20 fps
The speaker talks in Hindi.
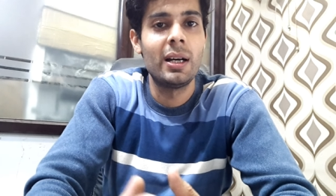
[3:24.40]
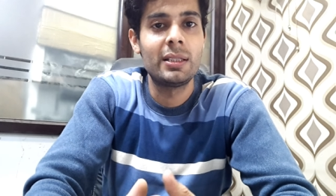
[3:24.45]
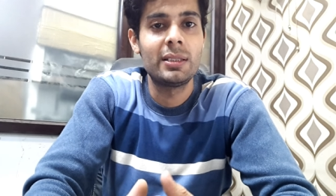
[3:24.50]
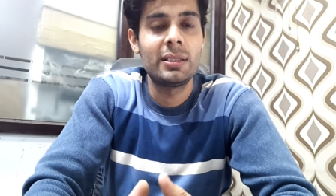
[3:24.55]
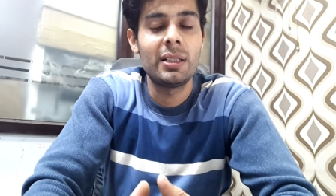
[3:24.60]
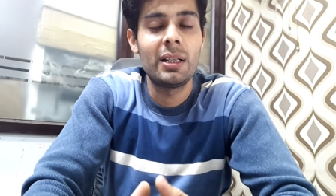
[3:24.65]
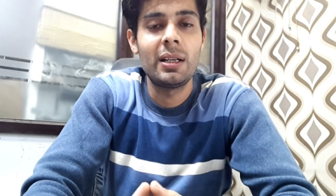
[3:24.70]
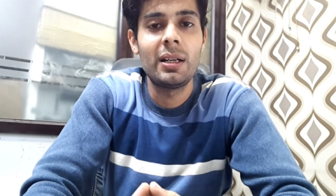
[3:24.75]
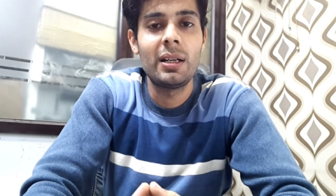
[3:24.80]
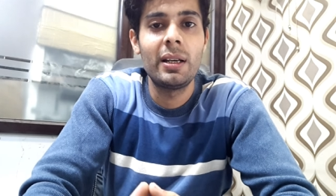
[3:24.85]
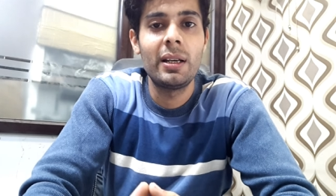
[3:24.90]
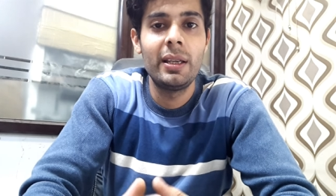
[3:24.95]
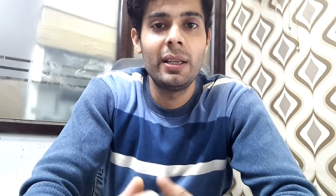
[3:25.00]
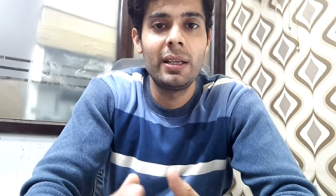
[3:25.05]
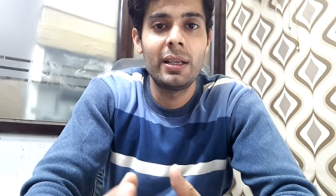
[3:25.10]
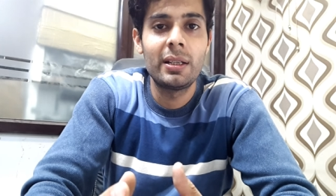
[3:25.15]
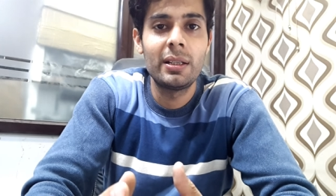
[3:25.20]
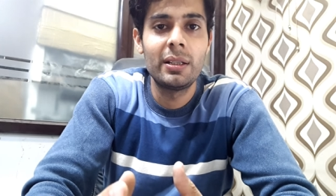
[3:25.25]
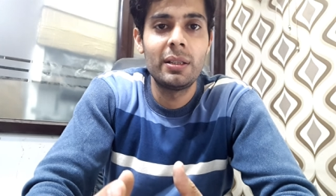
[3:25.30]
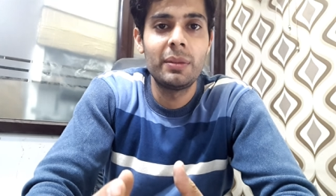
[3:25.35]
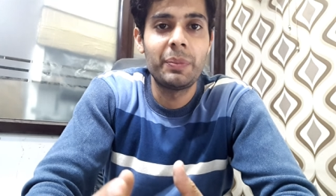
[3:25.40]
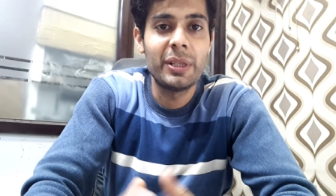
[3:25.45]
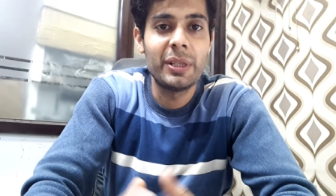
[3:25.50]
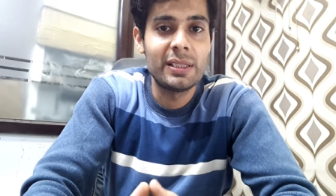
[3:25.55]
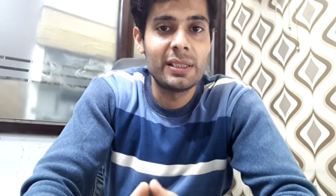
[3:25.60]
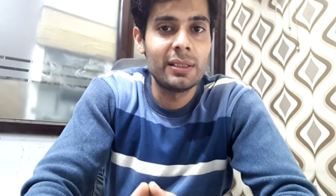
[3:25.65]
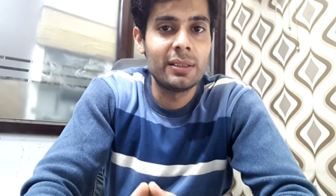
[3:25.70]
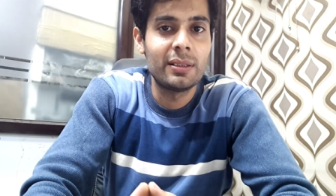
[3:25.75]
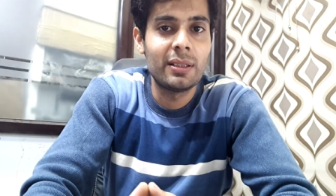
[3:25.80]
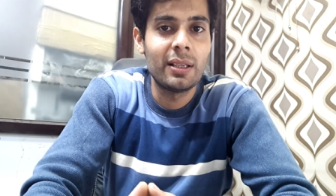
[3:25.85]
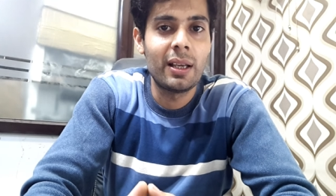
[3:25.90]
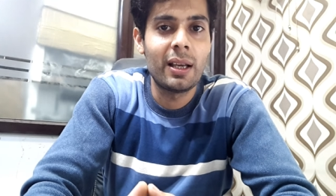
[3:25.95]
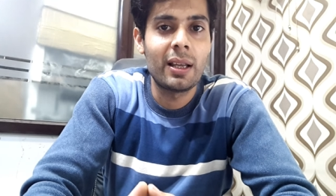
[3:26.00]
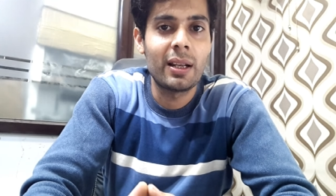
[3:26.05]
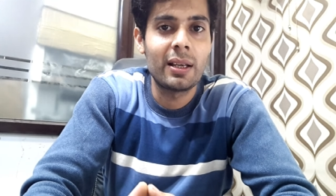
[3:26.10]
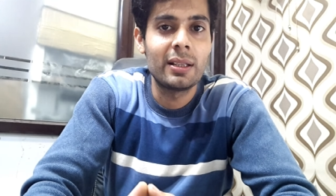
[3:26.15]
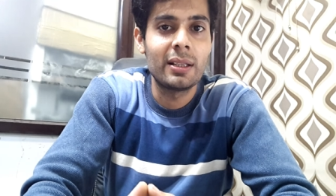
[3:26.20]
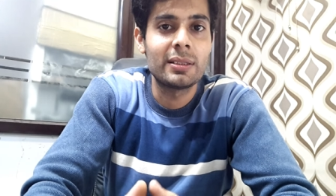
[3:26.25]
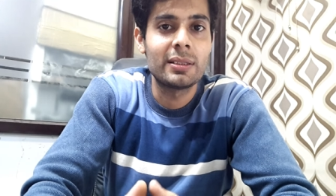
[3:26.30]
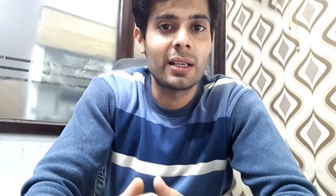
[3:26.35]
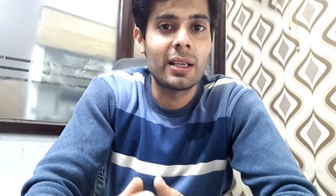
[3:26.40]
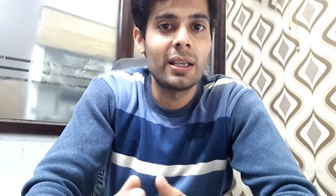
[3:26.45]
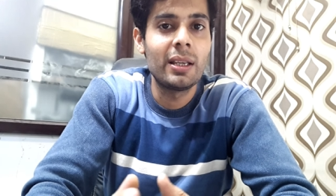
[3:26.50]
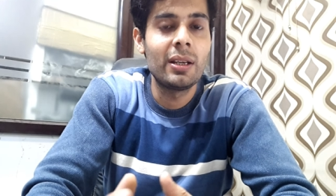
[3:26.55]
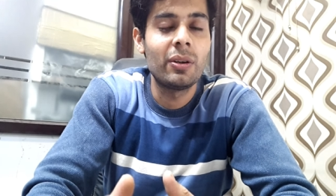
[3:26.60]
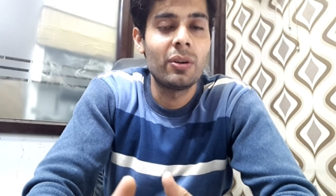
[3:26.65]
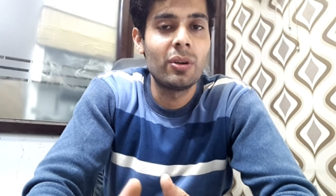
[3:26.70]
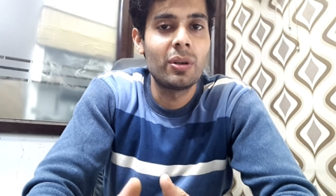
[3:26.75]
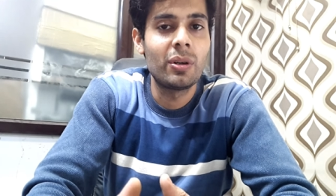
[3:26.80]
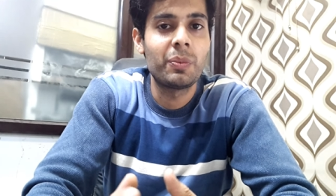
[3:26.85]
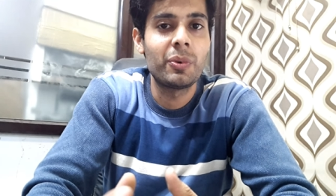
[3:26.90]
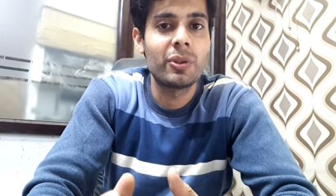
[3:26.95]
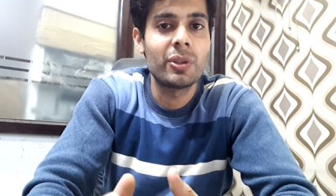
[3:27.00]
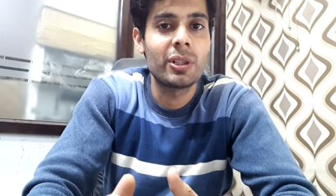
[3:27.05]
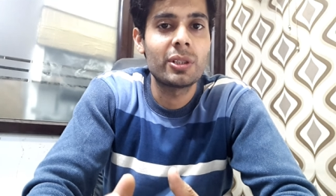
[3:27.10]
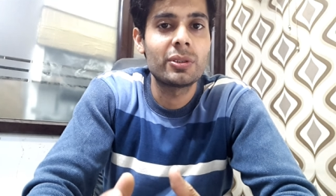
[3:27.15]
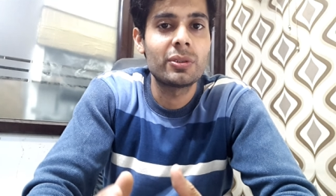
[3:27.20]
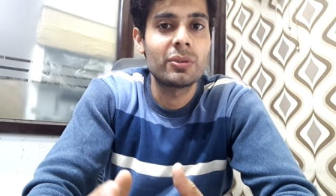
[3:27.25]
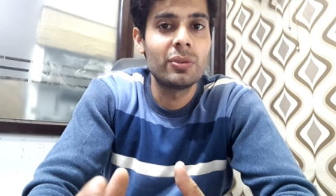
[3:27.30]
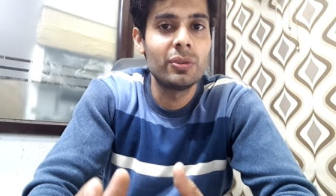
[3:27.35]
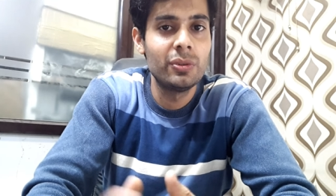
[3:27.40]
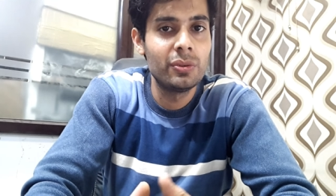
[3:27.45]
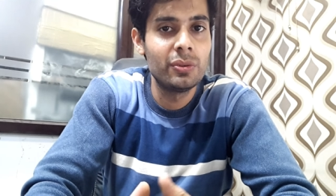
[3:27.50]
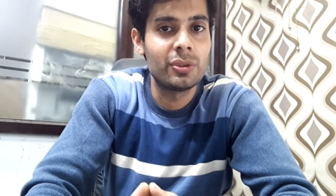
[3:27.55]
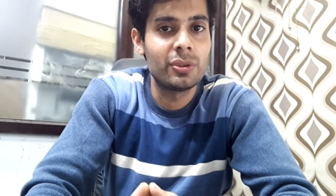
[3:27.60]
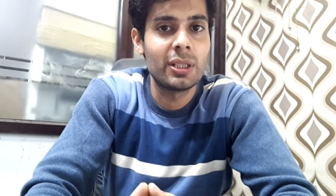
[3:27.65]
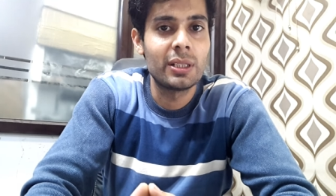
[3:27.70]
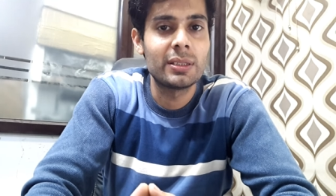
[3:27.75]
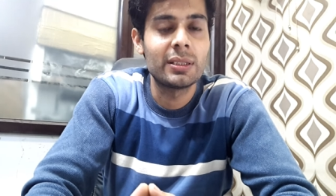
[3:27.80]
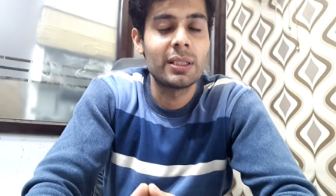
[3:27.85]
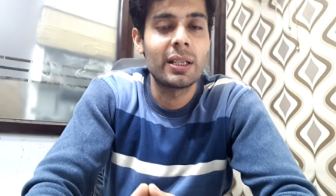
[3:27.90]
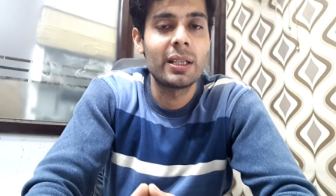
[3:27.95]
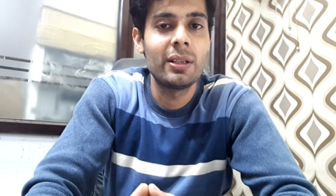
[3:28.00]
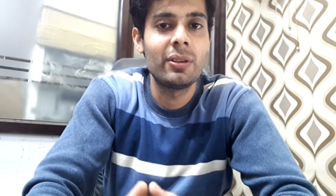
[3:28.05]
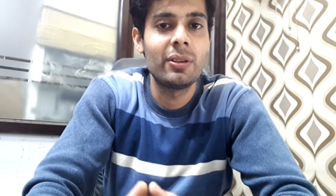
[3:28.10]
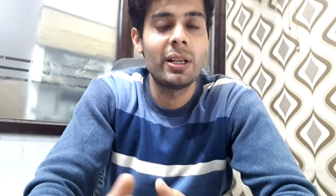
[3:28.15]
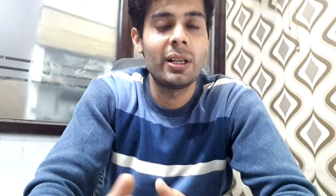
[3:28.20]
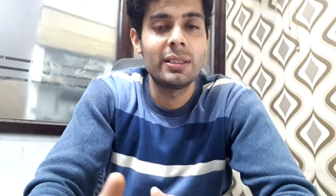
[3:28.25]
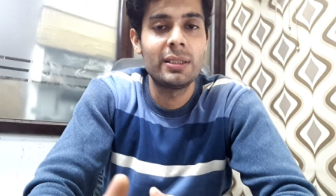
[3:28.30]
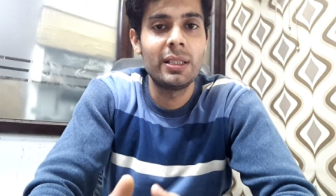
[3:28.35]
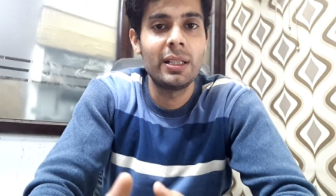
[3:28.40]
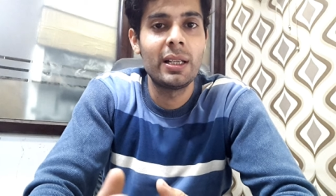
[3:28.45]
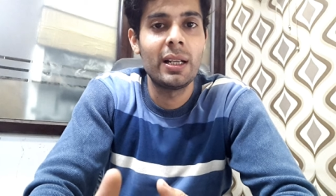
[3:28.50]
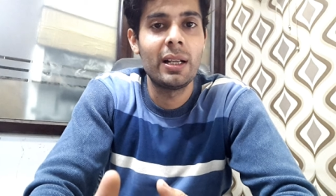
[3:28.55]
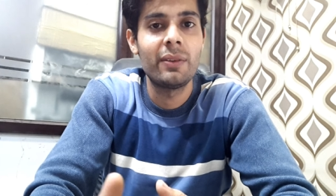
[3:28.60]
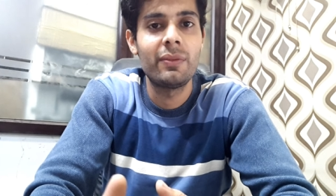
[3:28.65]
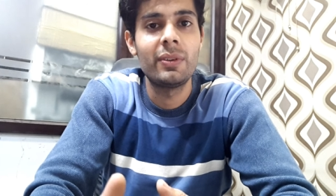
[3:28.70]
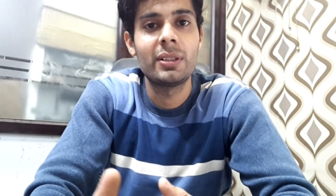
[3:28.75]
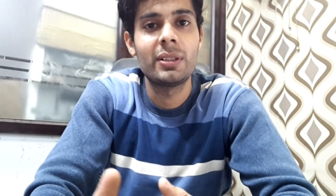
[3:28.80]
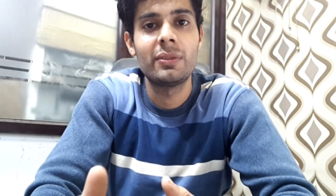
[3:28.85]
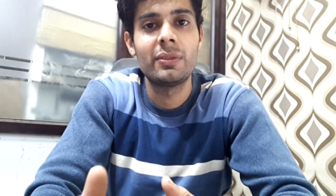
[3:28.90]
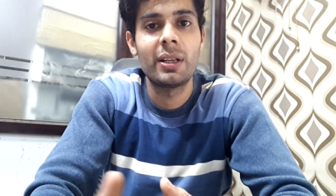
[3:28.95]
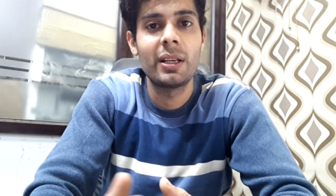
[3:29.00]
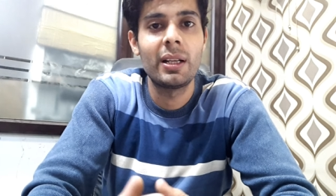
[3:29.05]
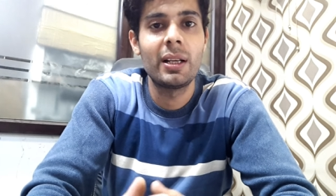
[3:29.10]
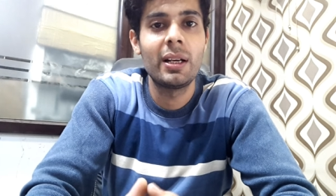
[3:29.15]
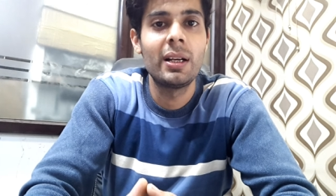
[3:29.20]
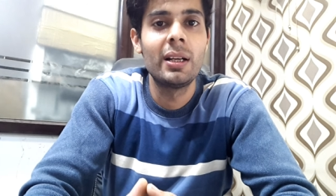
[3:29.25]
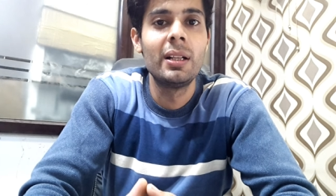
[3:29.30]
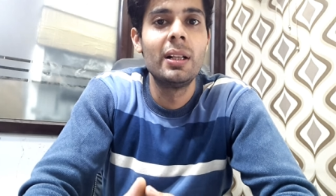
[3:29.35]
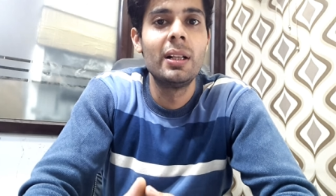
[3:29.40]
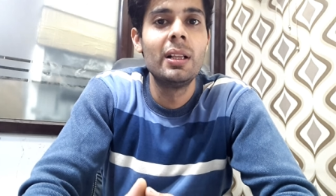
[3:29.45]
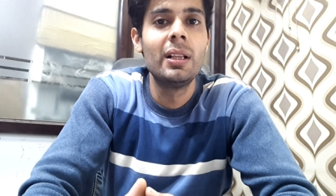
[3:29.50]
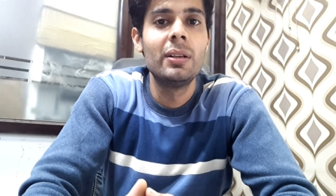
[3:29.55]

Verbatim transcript: अच्छा एक पीसी तैयार कर सकें और प्रोडक्ट्स को यूज कर सकें और अच्छे ग्राफिक्स वगैरह